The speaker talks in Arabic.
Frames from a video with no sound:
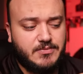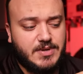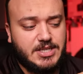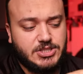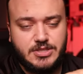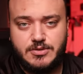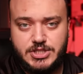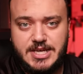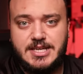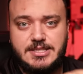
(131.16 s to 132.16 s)
الفلاش انه
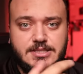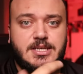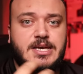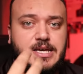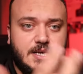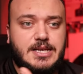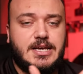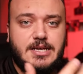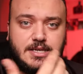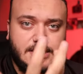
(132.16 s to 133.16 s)
جاهز
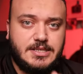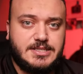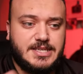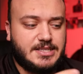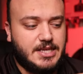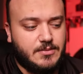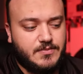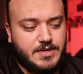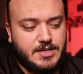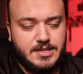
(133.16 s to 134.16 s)
للاستخدام
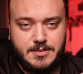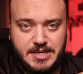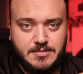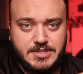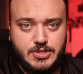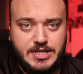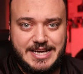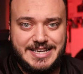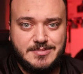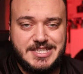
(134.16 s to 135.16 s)
فاذا بكبس هون
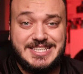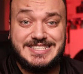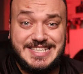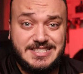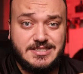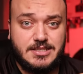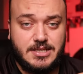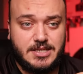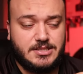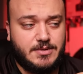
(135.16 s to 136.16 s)
على كبسه التست
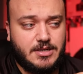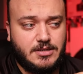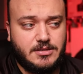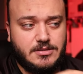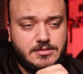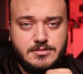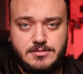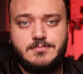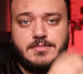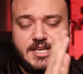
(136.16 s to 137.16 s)
الاختبار
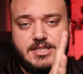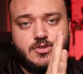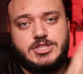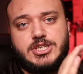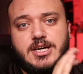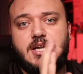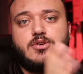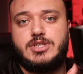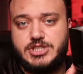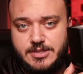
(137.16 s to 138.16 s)
معناته هي شغال
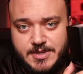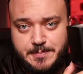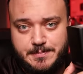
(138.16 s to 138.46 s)
شيء تمام